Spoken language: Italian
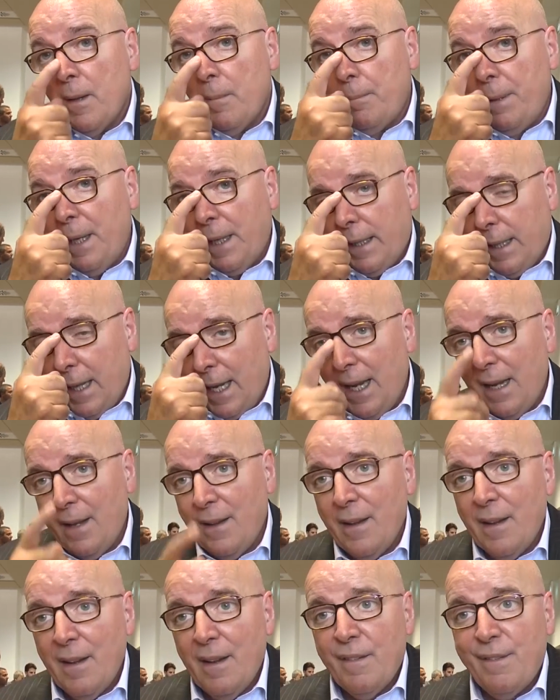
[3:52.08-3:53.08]
perché
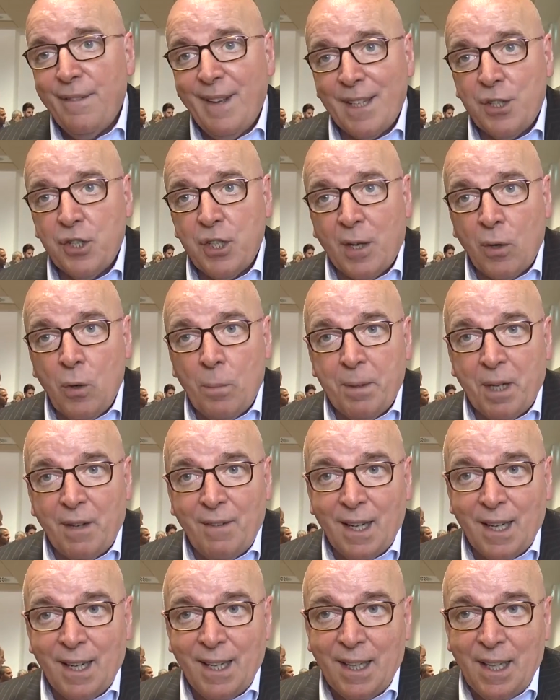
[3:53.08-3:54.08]
facciano
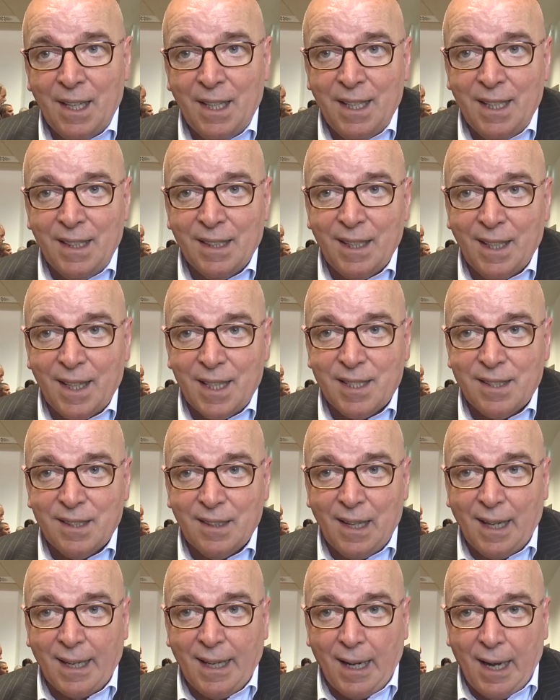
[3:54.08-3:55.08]
prevalere gli interessi
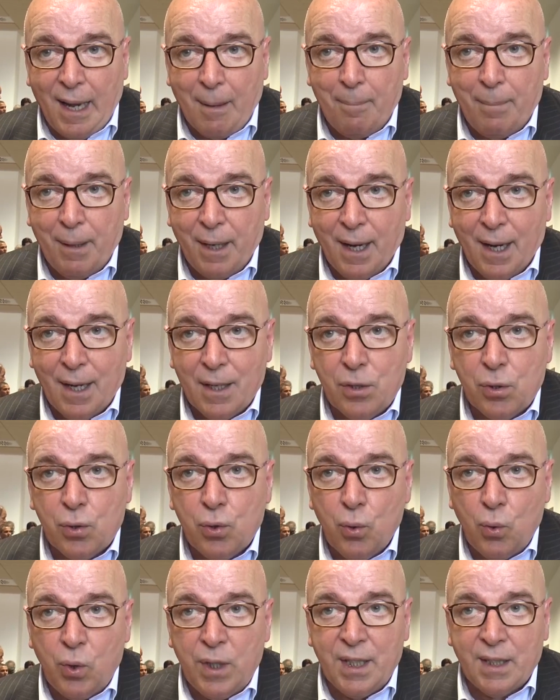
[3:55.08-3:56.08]
della Calabria
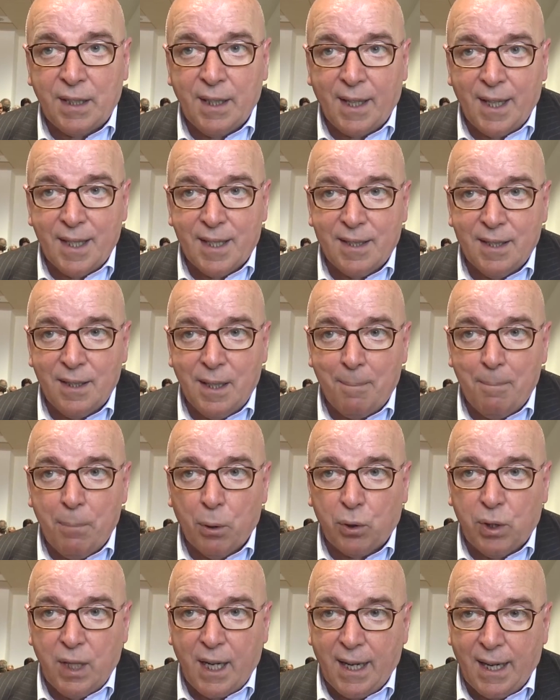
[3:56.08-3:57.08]
sugli interessi di
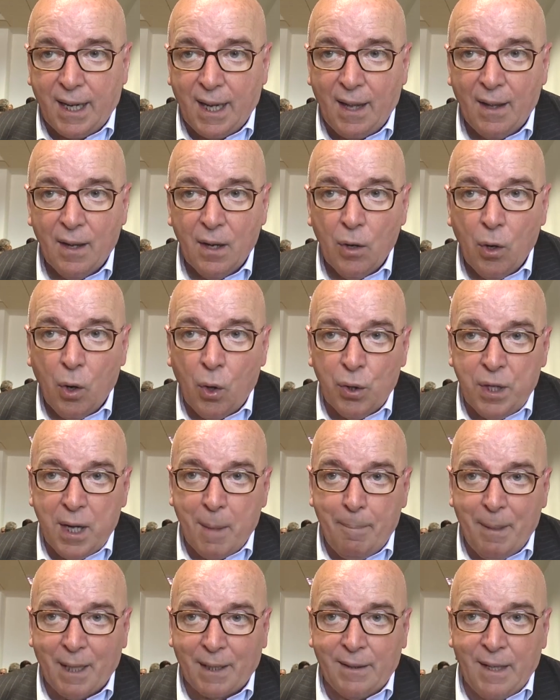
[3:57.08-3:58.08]
bottega o di
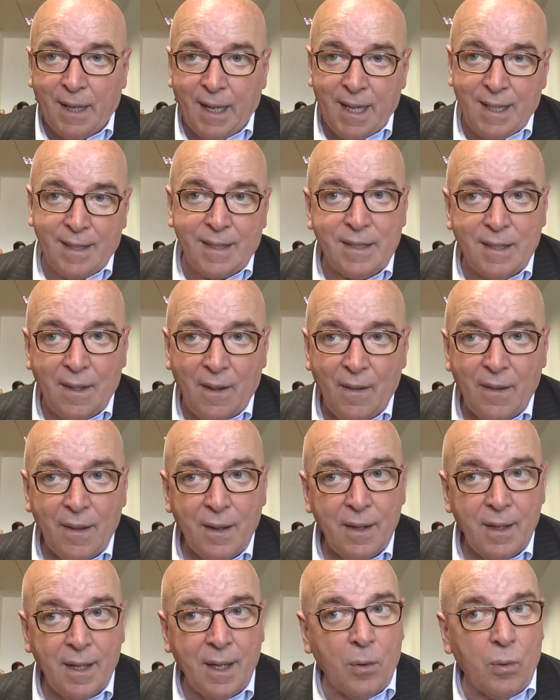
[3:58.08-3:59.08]
appartenenza.
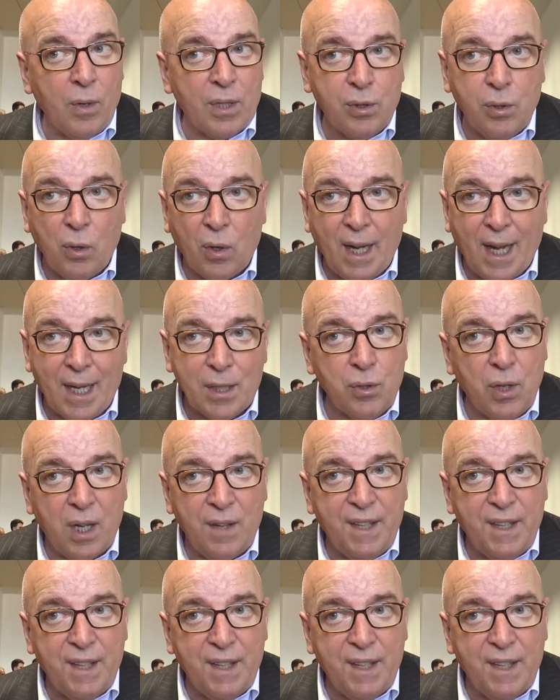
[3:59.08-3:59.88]
In questo caso è